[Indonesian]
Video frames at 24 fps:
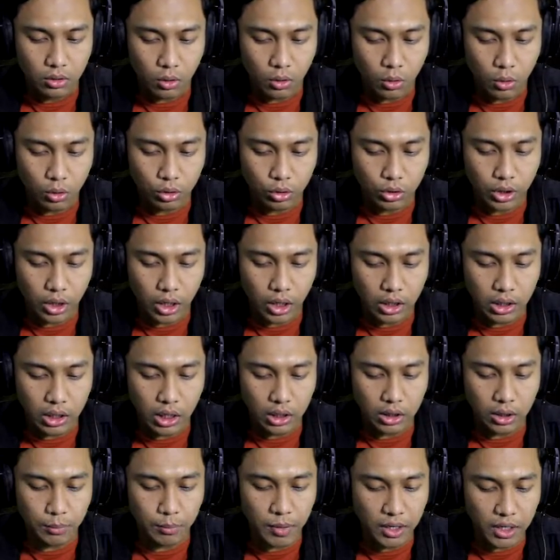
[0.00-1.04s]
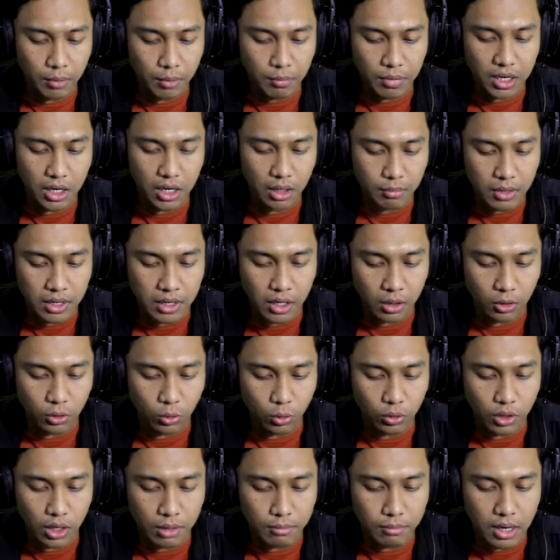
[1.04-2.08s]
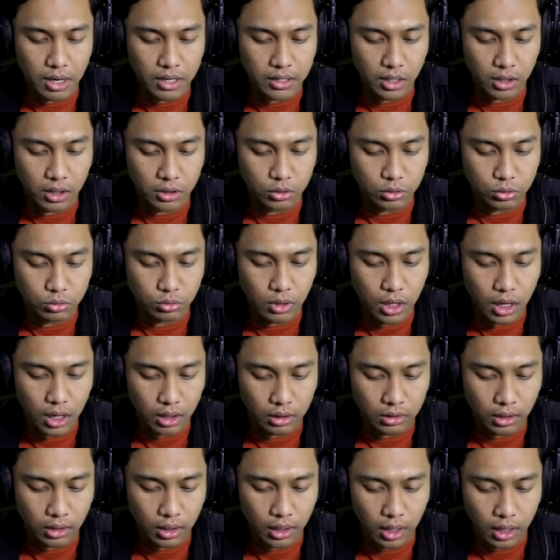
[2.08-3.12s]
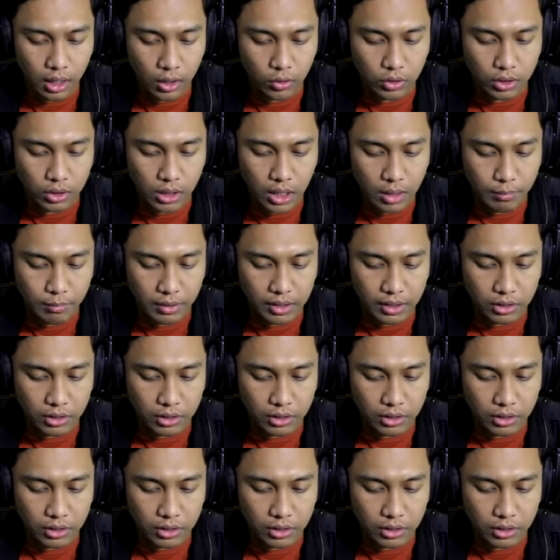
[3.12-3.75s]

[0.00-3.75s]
oke ini artifaknya banyak banyak loh dan banyak juga harta karun ini apa